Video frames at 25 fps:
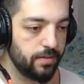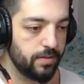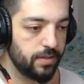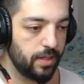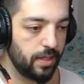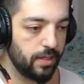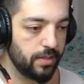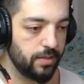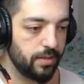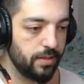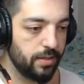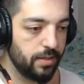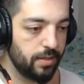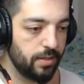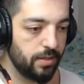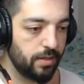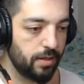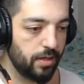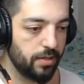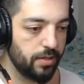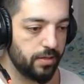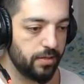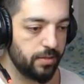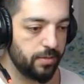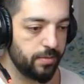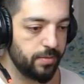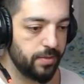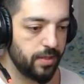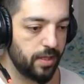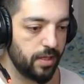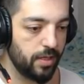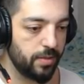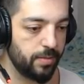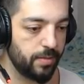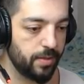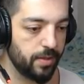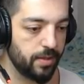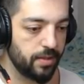Sen de ayrıl bir
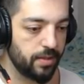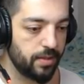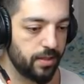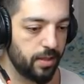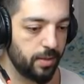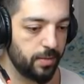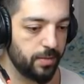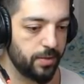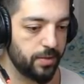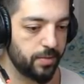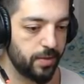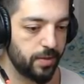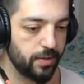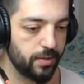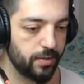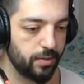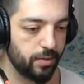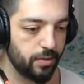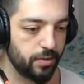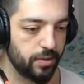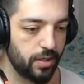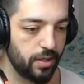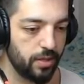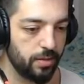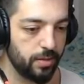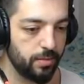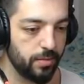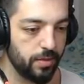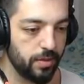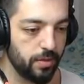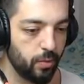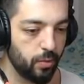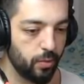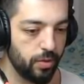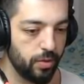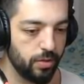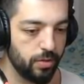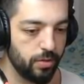daha bak kapışmak yok tamam mı?
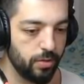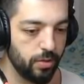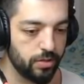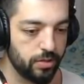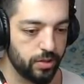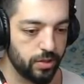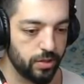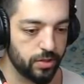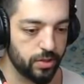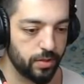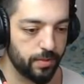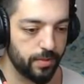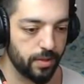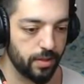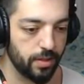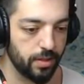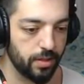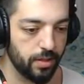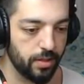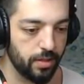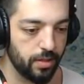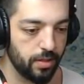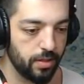O neydi ya sese bak.